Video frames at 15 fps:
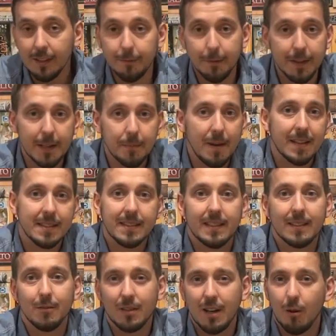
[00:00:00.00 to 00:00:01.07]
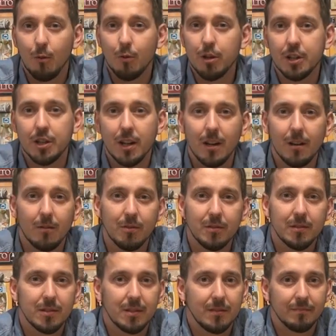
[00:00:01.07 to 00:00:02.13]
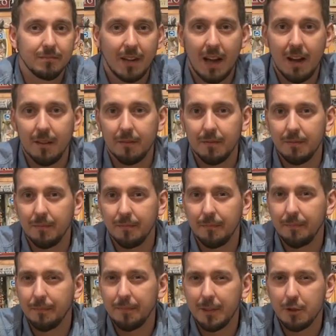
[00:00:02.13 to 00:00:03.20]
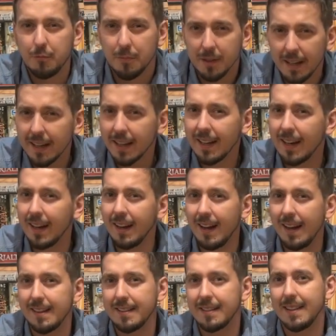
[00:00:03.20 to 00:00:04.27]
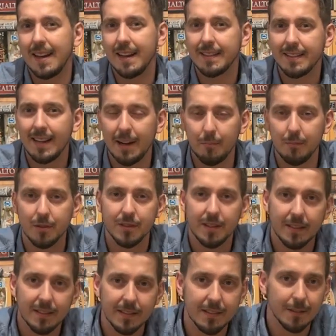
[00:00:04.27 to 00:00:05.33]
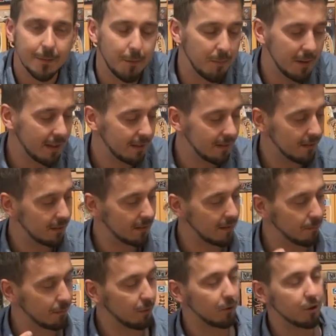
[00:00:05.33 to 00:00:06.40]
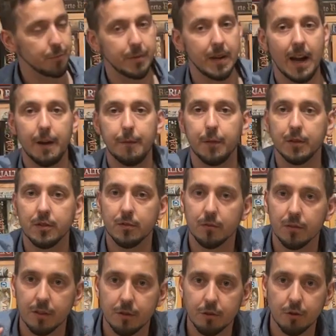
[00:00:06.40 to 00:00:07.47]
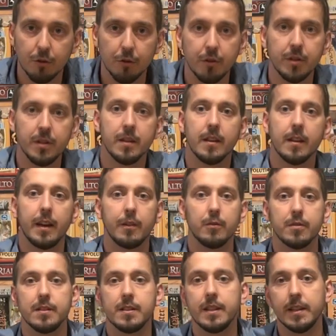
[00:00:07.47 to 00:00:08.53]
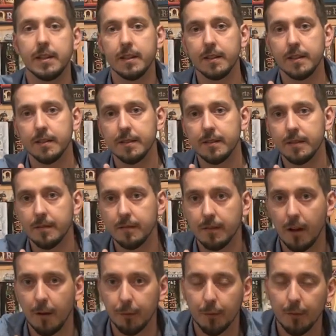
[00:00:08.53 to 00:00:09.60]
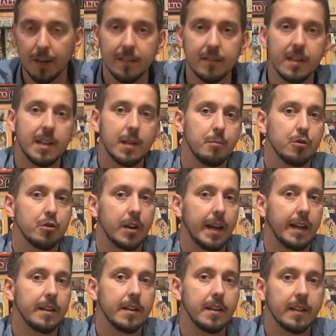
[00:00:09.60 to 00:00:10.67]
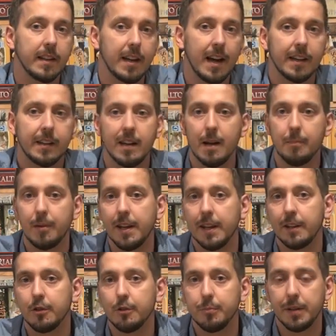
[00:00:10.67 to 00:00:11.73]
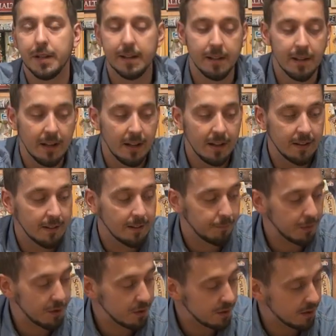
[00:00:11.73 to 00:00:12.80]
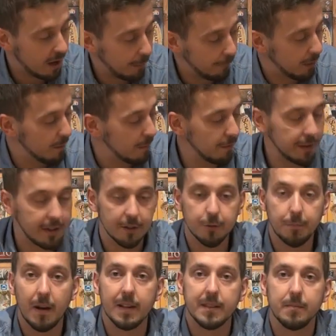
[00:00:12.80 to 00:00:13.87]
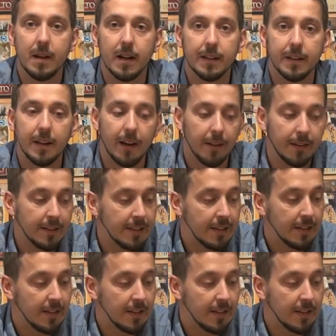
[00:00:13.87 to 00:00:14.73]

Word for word: finde ich, macht es chaotischer und ja, schwieriger, als es eigentlich sein müsste. Es ist für mich im Grundspiel einfach so das schön reduzierte, das aufs Wesentliche beschränkte Kartenablegespiel, das einfach immer wieder Spaß macht. Ja,